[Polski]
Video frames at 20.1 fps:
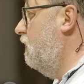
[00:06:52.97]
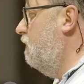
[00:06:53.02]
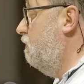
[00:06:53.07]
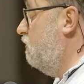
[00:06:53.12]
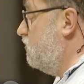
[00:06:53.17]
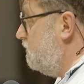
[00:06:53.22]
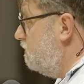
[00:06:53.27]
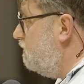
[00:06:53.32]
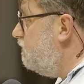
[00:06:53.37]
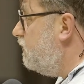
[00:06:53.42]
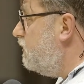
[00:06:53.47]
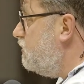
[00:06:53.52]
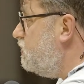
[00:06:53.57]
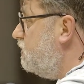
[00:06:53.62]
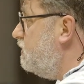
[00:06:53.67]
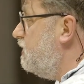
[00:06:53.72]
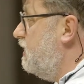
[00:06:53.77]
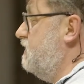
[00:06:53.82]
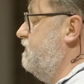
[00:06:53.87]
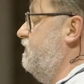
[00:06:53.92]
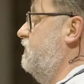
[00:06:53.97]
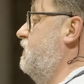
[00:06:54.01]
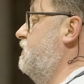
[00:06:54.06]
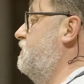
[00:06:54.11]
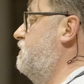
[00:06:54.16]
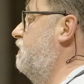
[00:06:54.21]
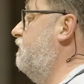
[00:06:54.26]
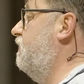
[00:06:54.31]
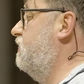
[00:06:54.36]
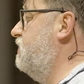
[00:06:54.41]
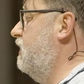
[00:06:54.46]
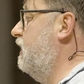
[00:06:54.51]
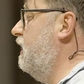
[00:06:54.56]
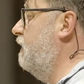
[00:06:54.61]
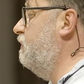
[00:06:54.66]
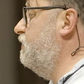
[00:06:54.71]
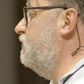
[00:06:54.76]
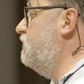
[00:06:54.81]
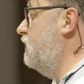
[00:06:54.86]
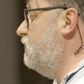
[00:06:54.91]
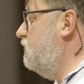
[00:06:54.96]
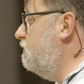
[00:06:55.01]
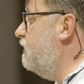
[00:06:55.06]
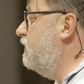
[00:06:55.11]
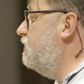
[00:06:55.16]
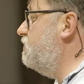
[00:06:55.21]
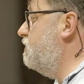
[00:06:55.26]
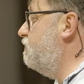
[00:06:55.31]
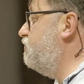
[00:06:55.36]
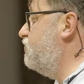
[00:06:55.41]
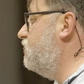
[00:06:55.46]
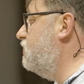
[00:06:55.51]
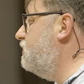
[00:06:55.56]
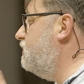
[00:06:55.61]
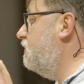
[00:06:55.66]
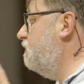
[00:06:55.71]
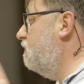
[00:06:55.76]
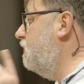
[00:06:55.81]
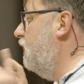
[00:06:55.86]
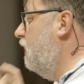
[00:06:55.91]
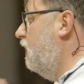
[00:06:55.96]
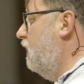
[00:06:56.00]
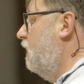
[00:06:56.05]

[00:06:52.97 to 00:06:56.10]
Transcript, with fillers: Możemy wyjść i teraz wytestować, jaka, jaki będzie przy tym